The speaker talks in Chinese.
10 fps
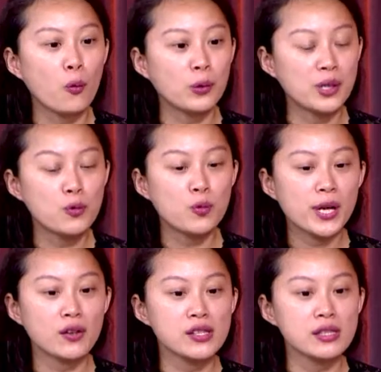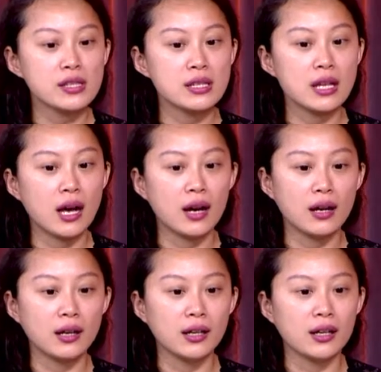我的目标是
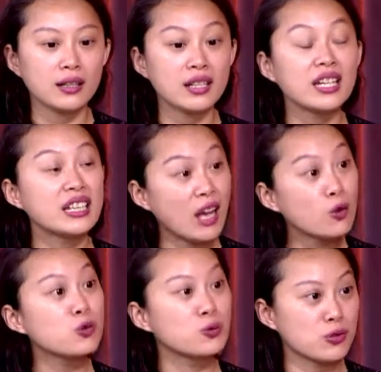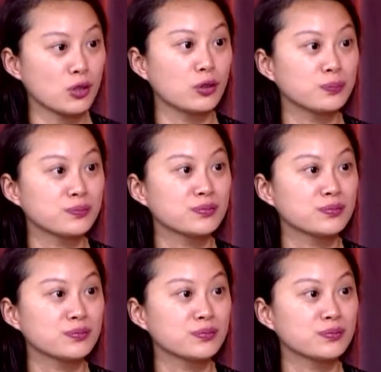呃，可以到处走，